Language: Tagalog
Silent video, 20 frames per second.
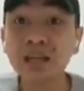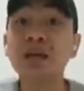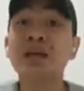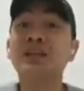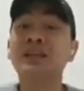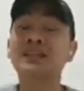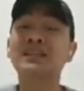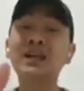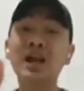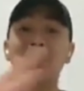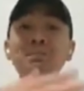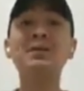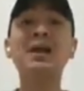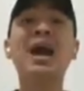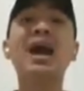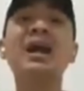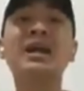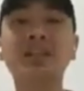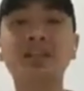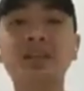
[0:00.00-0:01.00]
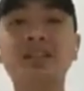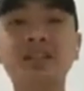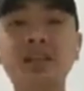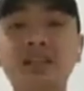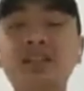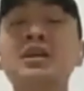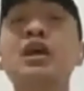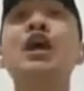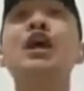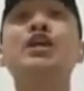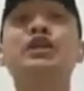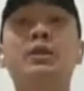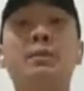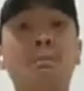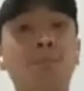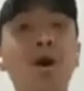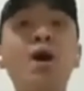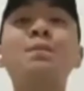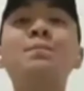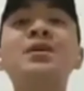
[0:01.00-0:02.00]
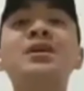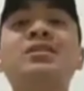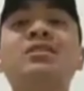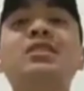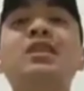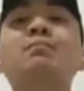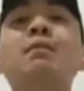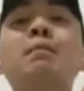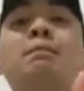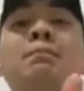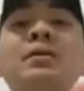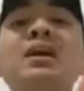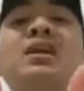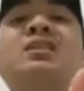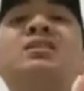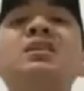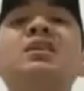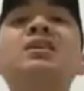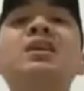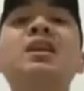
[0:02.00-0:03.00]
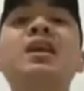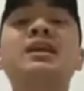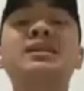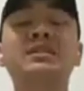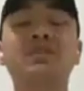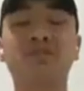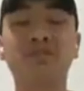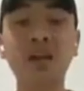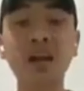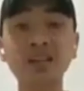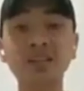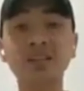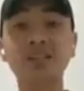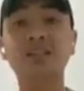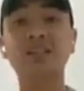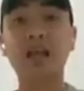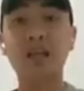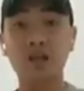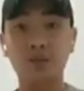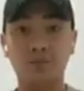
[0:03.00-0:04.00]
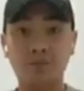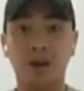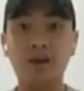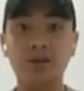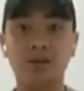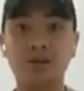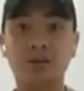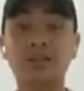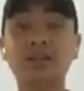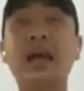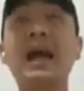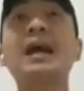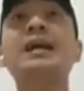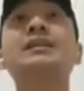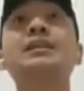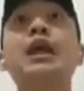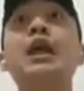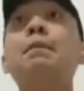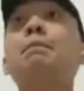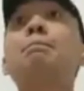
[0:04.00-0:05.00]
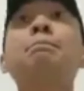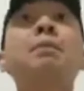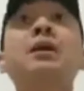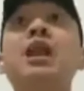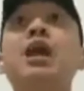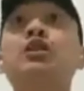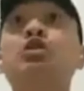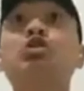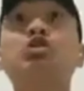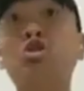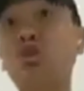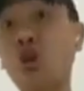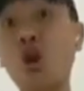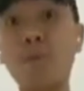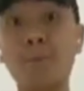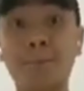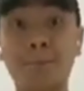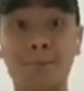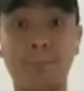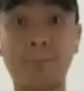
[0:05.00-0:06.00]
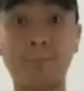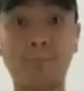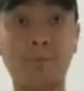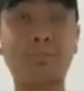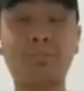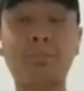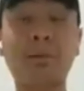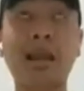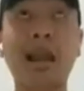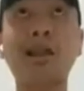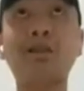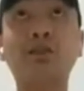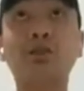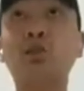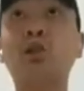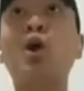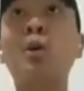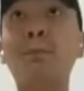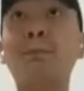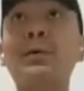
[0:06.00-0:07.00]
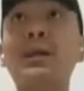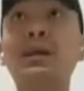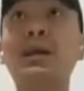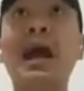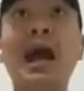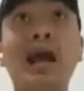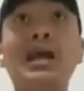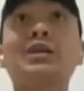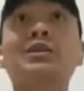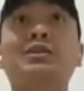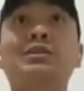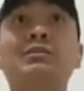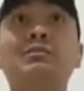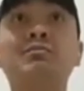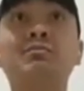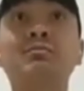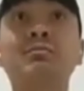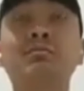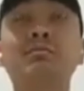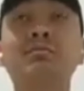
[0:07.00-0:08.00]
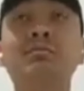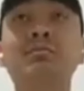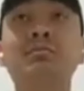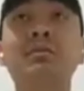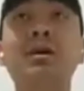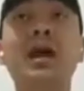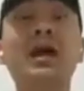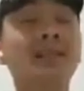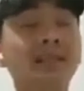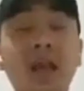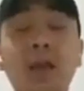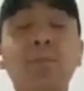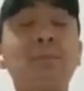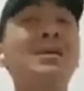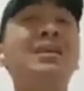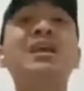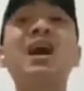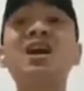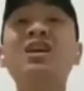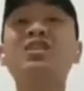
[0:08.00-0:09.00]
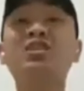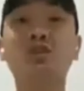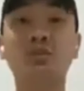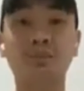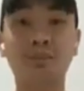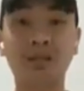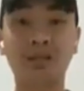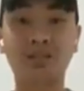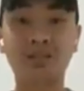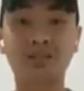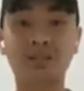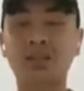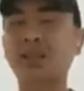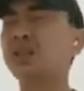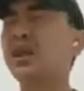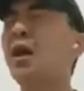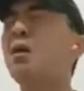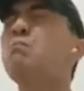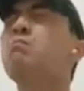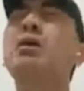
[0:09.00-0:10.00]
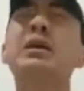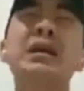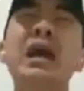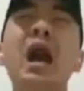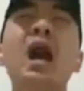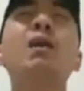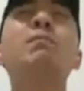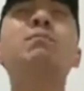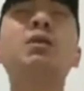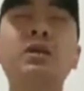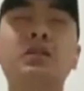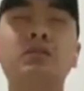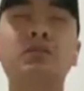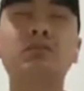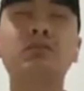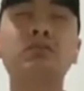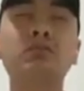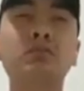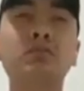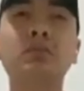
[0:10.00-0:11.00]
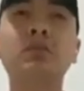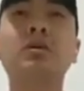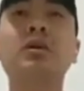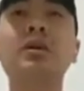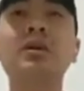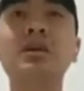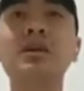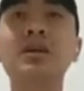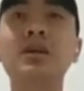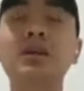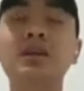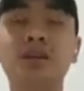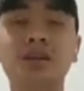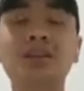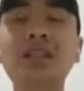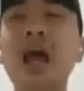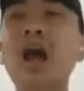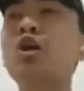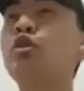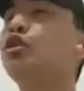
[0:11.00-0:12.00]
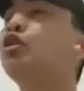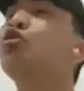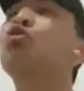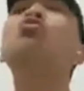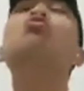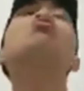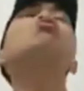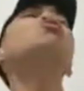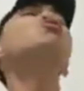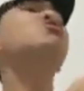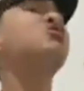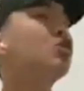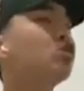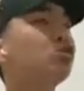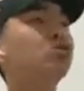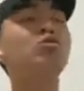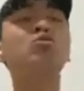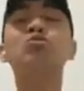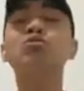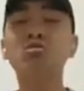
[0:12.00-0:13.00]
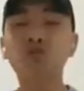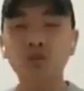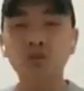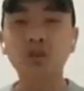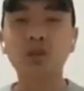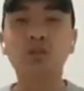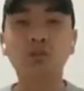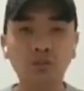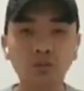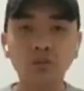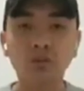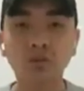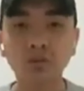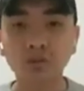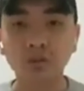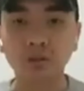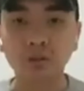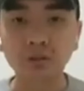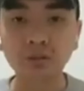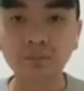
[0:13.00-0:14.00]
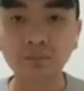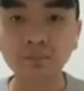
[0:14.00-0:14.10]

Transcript: The scam behind this is the moment na mabuild na nila si Francis Leo Marcos as a philanthrop, philanthropic icon, as a philanthropist, na isang mayaman, okay? Na tao na tulong ng tulong ng tulong.